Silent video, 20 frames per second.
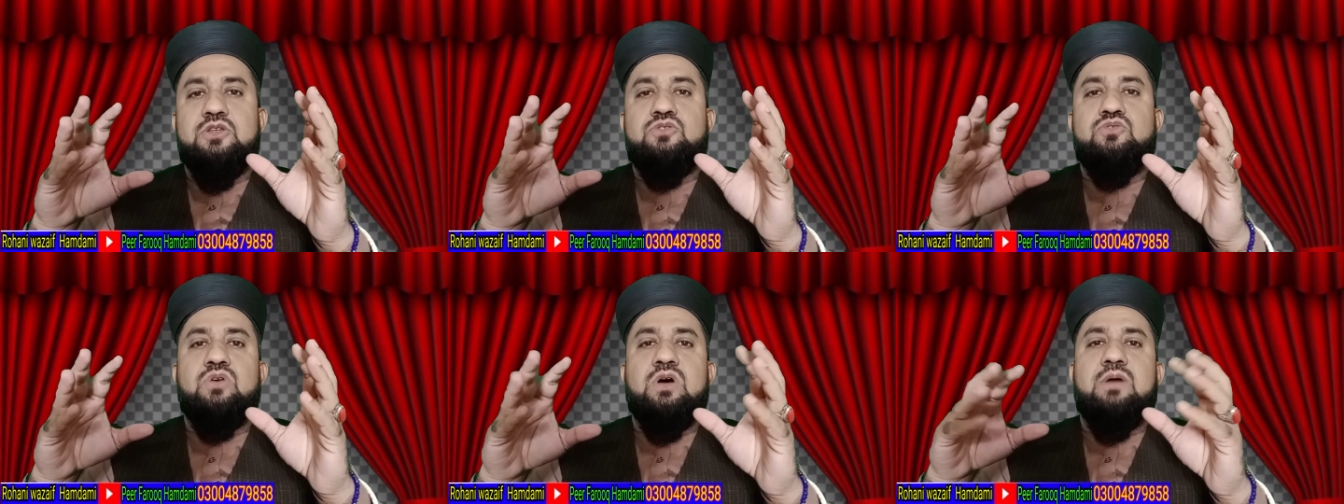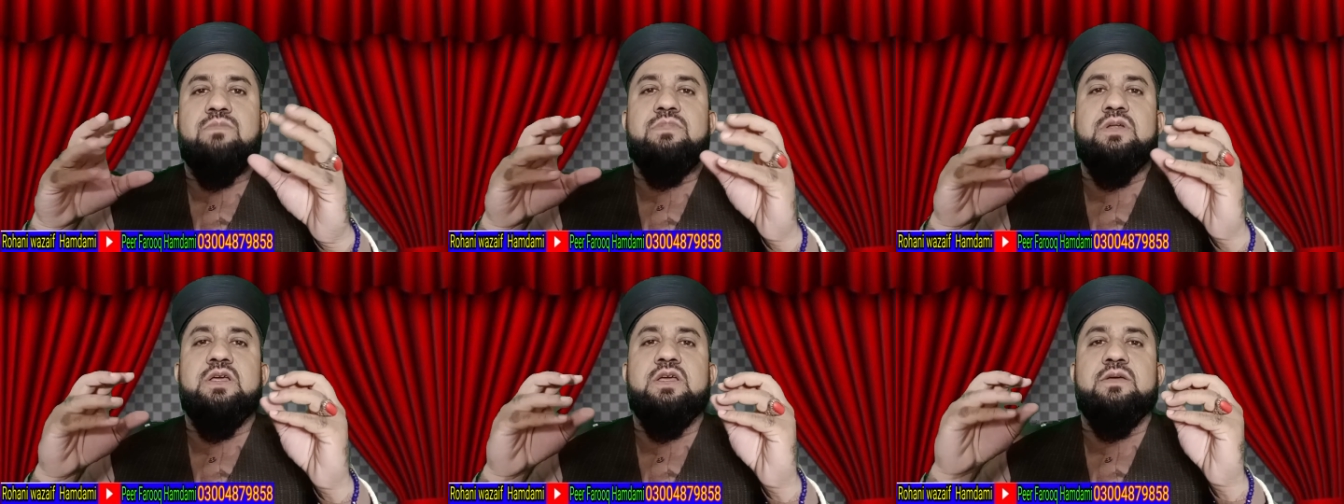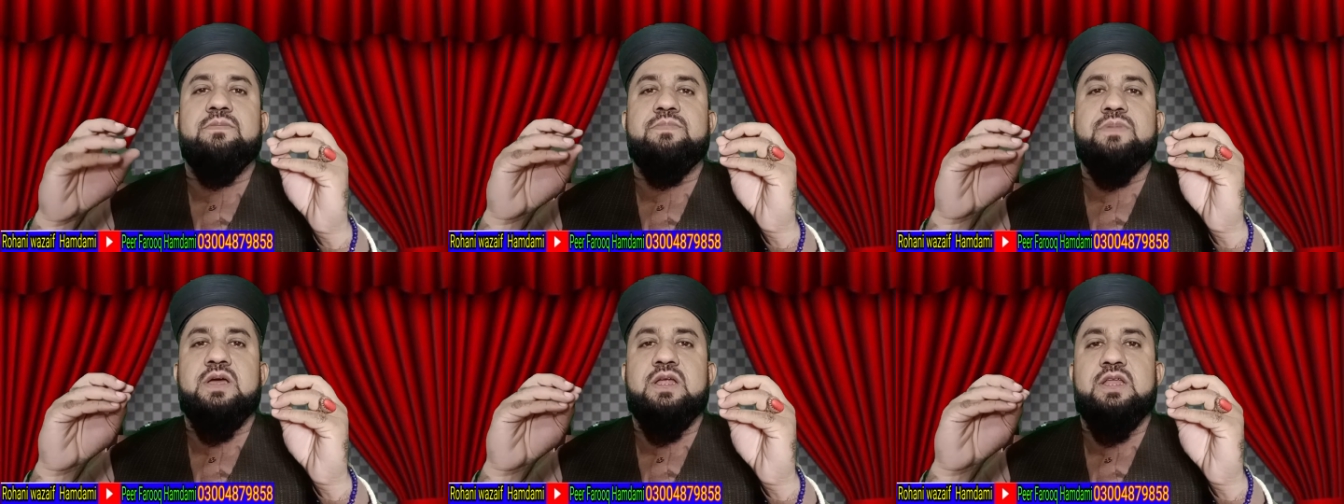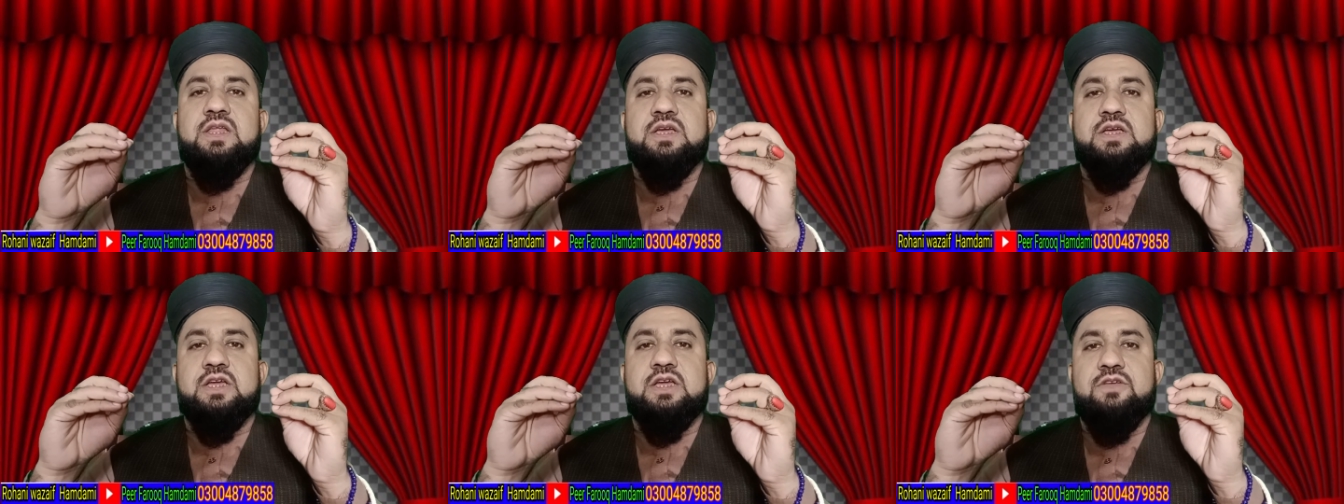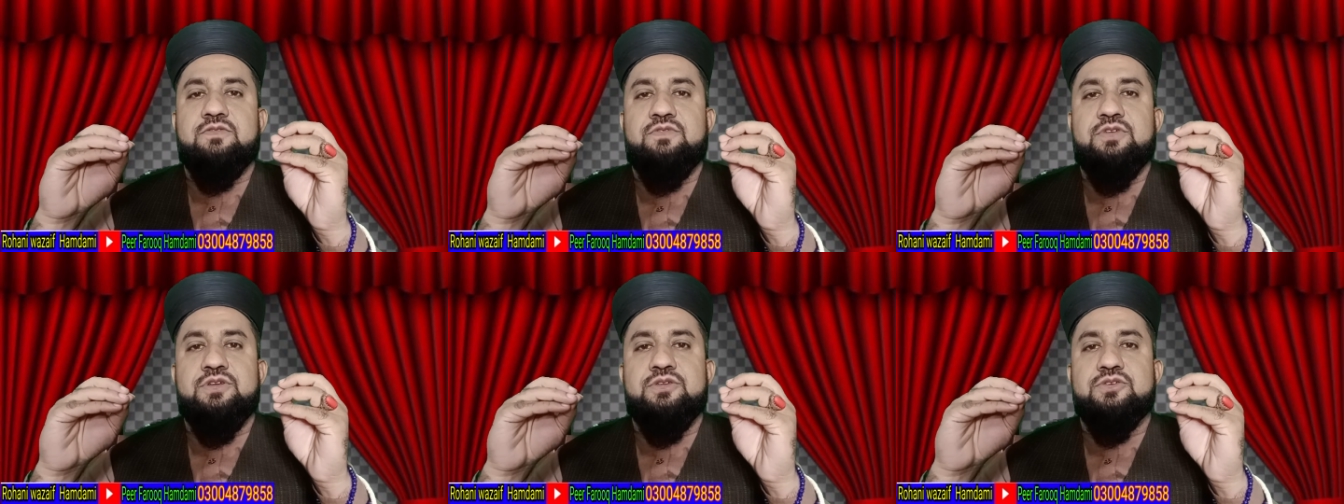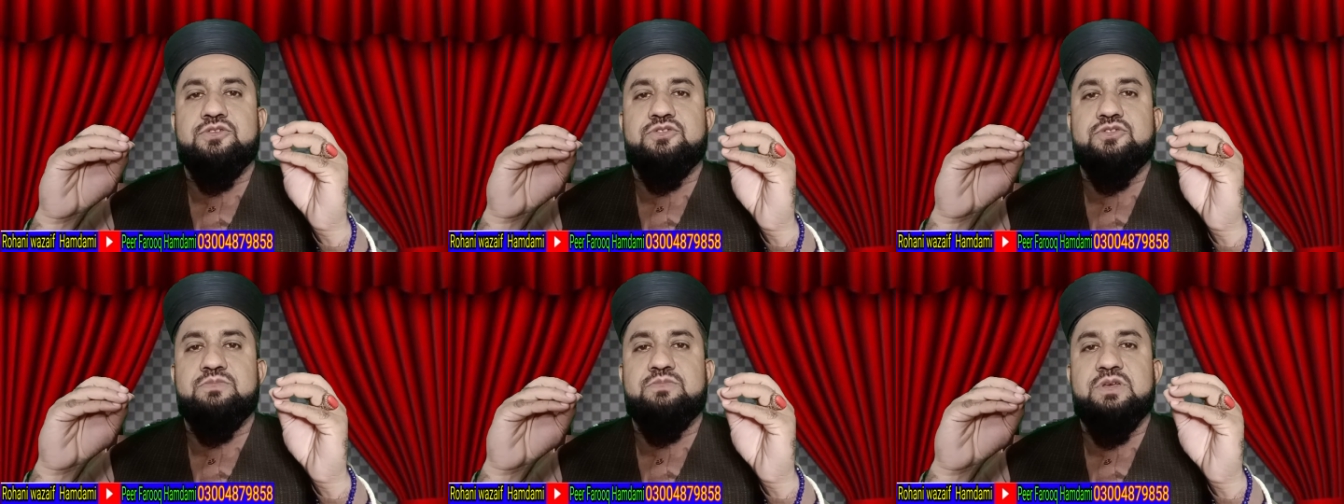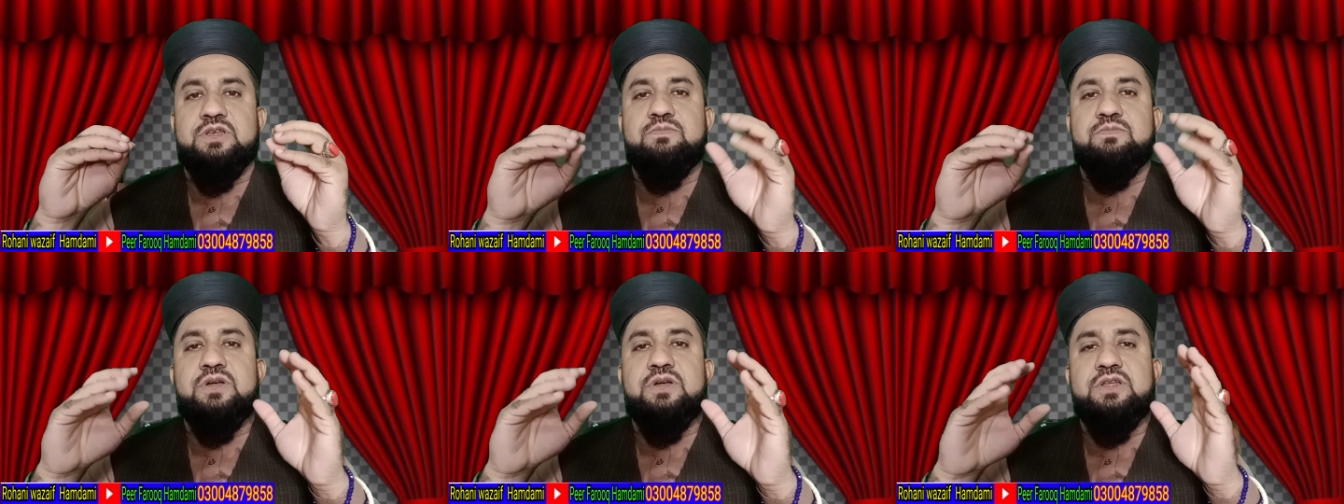जो हमने पहले कई वीडियोस
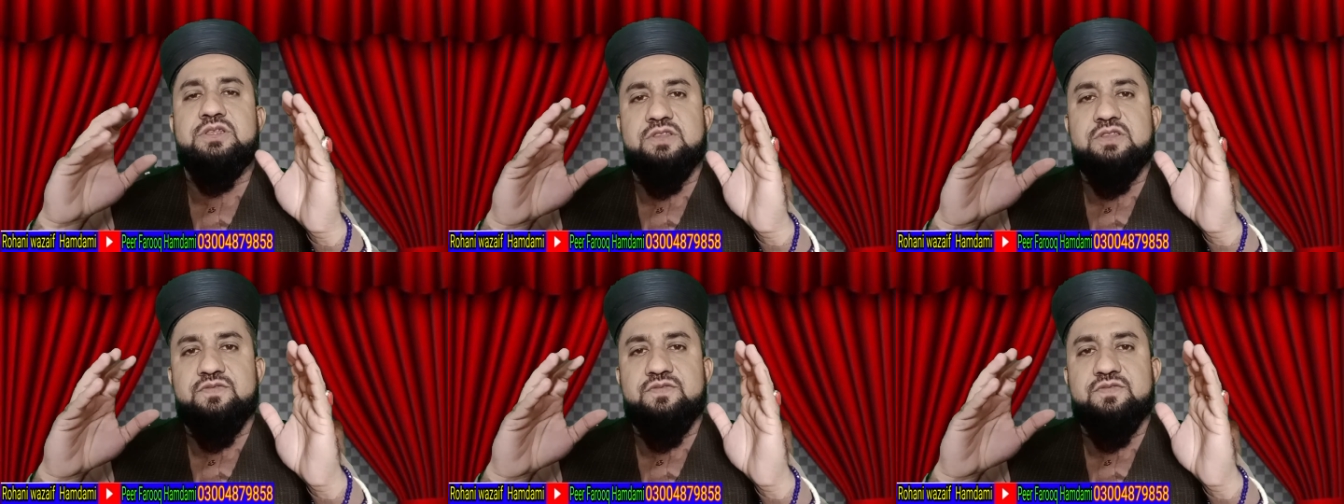में बड़ी